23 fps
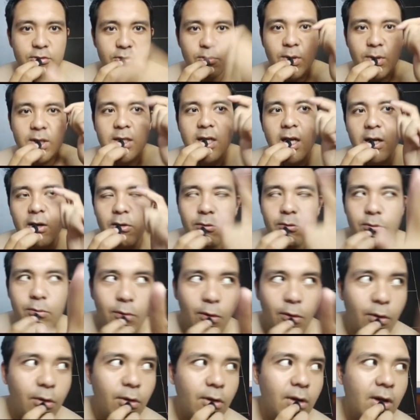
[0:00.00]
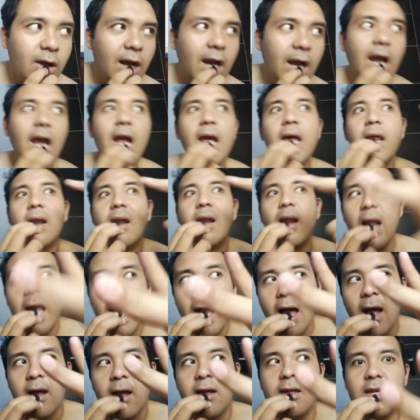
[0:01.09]
Cuman Yan Luo,
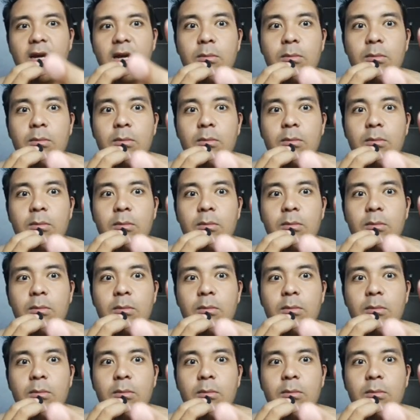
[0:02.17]
Erlang